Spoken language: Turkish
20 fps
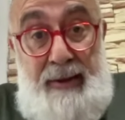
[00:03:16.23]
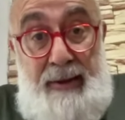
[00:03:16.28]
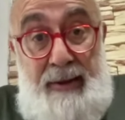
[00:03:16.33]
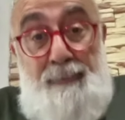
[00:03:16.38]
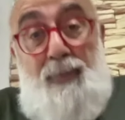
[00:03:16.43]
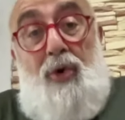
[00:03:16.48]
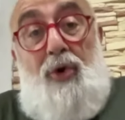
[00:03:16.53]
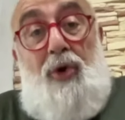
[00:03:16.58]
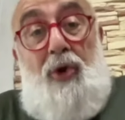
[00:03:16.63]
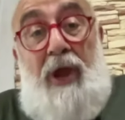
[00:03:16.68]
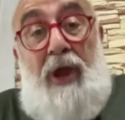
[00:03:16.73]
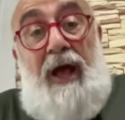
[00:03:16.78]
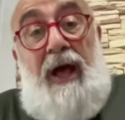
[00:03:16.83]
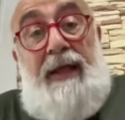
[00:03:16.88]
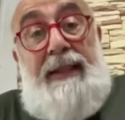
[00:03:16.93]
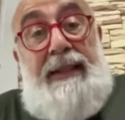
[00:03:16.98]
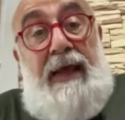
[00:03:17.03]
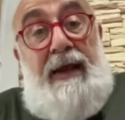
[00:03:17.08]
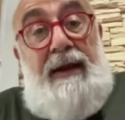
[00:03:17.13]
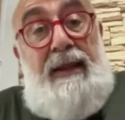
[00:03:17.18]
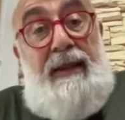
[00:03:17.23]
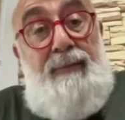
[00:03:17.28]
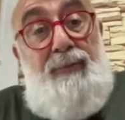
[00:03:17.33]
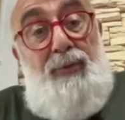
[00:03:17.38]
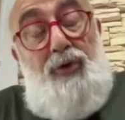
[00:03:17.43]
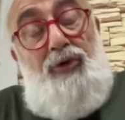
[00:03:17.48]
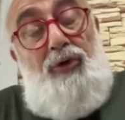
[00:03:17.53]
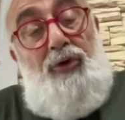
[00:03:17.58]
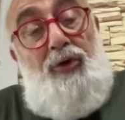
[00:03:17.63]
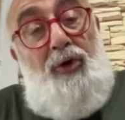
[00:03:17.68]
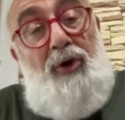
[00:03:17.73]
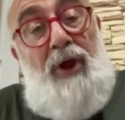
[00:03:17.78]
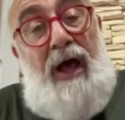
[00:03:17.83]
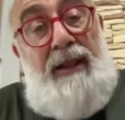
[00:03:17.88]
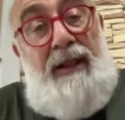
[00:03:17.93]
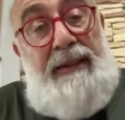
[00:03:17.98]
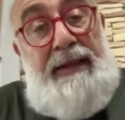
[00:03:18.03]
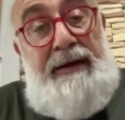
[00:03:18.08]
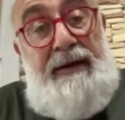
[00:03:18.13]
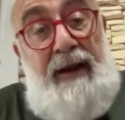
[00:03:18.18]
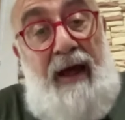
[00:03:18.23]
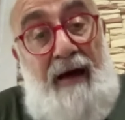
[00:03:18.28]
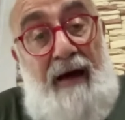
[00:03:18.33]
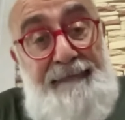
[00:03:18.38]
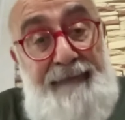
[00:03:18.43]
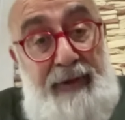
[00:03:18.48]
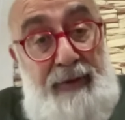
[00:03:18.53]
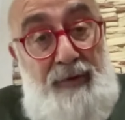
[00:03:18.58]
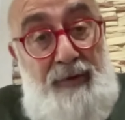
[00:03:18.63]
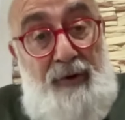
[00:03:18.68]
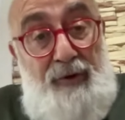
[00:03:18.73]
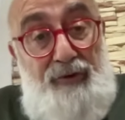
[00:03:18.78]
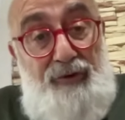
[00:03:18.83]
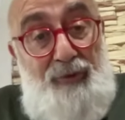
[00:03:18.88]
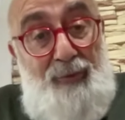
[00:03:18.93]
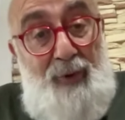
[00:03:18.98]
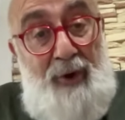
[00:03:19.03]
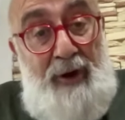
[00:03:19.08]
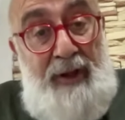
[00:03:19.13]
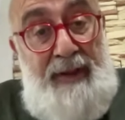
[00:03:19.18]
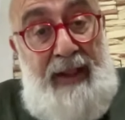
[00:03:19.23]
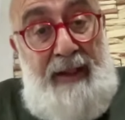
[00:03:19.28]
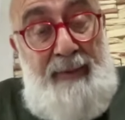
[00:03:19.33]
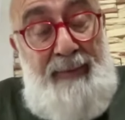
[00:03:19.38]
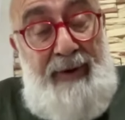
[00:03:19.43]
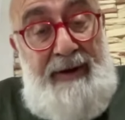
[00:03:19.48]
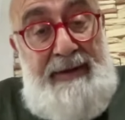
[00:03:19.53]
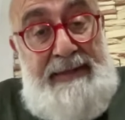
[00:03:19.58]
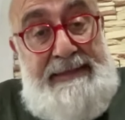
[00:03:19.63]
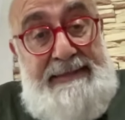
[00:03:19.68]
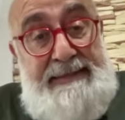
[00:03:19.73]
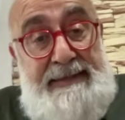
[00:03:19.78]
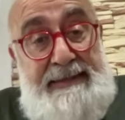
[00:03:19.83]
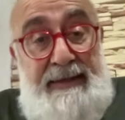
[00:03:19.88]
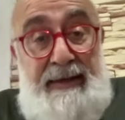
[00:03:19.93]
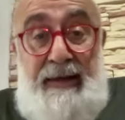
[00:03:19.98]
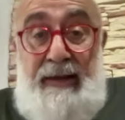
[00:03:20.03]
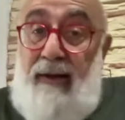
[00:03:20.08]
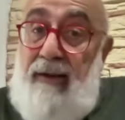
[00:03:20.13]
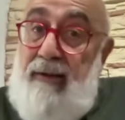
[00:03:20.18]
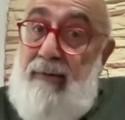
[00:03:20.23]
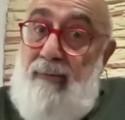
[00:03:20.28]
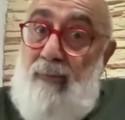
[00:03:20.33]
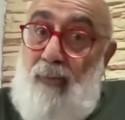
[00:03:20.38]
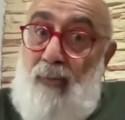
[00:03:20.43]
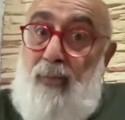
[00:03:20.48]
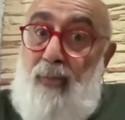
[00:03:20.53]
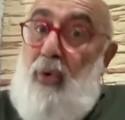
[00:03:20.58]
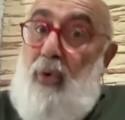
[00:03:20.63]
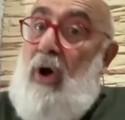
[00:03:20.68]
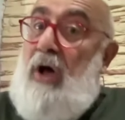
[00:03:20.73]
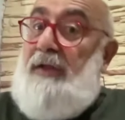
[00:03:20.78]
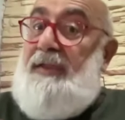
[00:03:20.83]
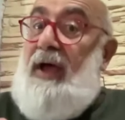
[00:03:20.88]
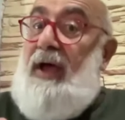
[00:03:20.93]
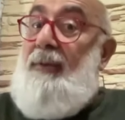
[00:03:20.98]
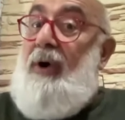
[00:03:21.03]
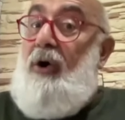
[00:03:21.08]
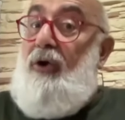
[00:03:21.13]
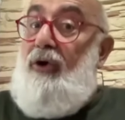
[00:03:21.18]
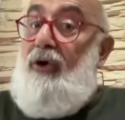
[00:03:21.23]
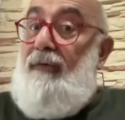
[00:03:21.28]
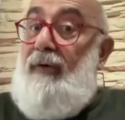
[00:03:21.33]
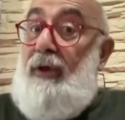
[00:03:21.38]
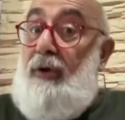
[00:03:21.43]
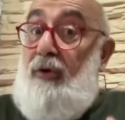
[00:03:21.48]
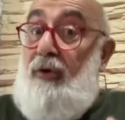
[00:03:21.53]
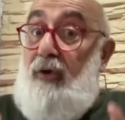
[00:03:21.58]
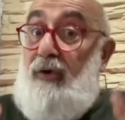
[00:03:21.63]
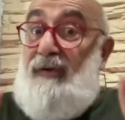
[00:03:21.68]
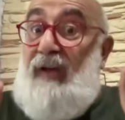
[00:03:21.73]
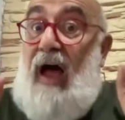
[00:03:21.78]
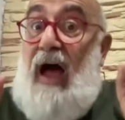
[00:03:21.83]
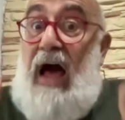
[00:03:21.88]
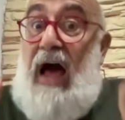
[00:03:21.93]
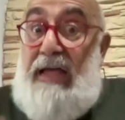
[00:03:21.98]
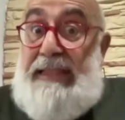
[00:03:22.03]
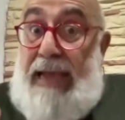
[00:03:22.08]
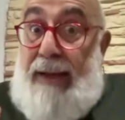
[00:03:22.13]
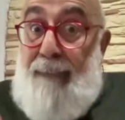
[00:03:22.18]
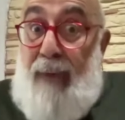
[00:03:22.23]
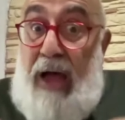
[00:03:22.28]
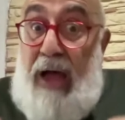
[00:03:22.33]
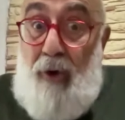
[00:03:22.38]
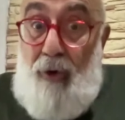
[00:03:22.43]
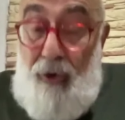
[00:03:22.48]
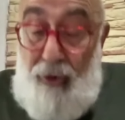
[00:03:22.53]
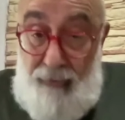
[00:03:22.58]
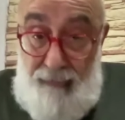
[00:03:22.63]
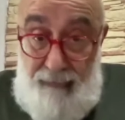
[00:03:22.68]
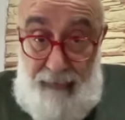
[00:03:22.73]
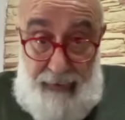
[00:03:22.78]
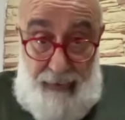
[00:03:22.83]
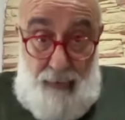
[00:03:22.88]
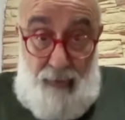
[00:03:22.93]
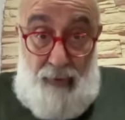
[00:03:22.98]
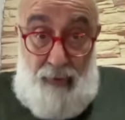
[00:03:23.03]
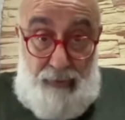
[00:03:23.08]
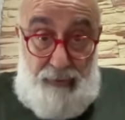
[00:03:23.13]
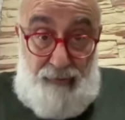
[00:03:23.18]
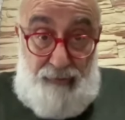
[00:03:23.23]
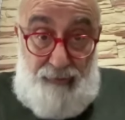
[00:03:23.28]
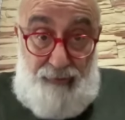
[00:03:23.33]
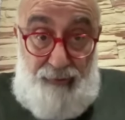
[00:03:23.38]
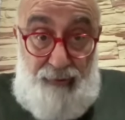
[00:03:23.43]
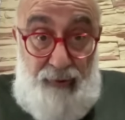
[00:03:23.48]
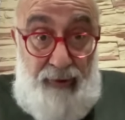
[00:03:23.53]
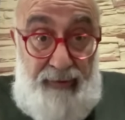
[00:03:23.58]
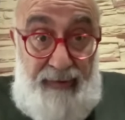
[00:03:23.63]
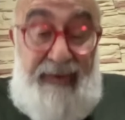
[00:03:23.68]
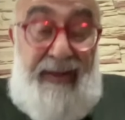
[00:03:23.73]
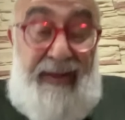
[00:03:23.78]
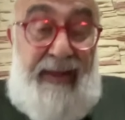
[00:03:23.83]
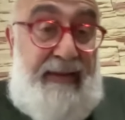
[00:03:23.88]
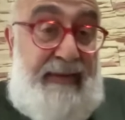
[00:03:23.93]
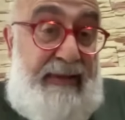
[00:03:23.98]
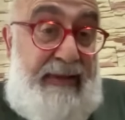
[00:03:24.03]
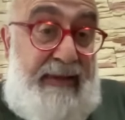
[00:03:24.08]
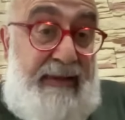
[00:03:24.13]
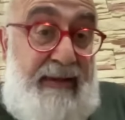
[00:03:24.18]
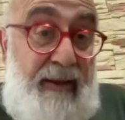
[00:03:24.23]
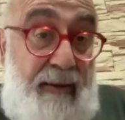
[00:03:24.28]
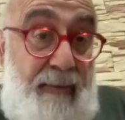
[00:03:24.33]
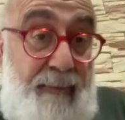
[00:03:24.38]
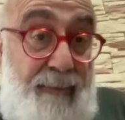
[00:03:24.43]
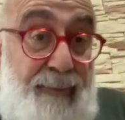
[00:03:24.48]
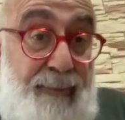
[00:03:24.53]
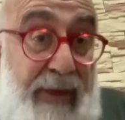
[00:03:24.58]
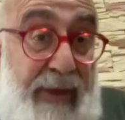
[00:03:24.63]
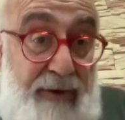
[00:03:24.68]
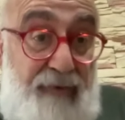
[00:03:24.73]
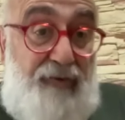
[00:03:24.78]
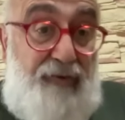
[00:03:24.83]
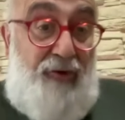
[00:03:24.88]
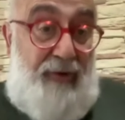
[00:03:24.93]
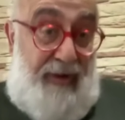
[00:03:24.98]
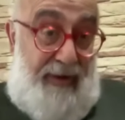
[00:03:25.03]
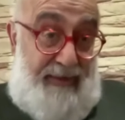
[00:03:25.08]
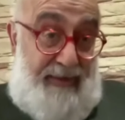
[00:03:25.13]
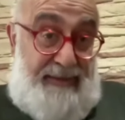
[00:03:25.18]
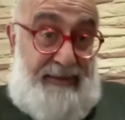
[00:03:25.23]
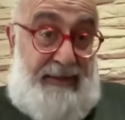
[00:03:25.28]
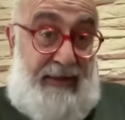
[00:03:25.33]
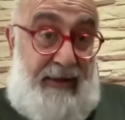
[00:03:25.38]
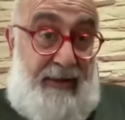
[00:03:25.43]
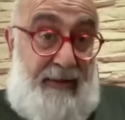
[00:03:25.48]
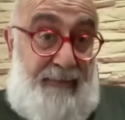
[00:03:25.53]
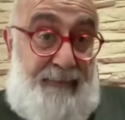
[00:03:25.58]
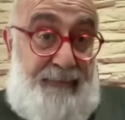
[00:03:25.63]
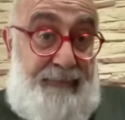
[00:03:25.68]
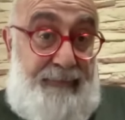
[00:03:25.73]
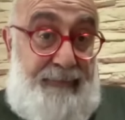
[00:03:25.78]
bugüne kadarki bütün günahlarını affediyor Cumhuriyet Halk Partisi'nin. Bu adama oy veriyoruz, adama oy veriyoruz dedi pek çok insan.